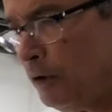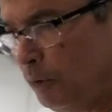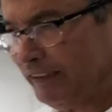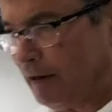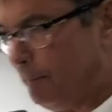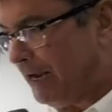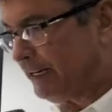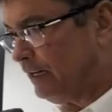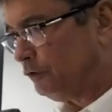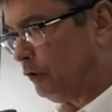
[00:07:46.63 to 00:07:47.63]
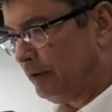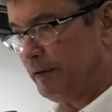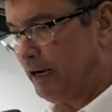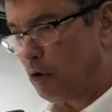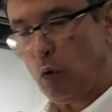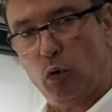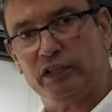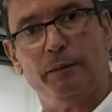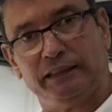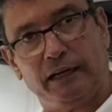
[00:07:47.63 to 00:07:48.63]
Nuestras máquinas todas vienen con
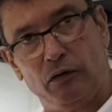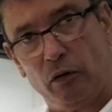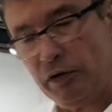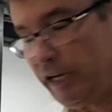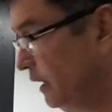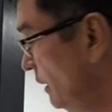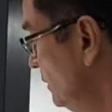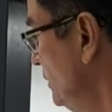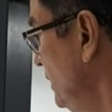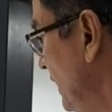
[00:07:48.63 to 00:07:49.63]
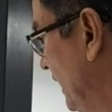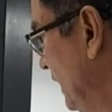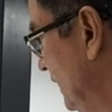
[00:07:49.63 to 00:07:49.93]
última tecnología. En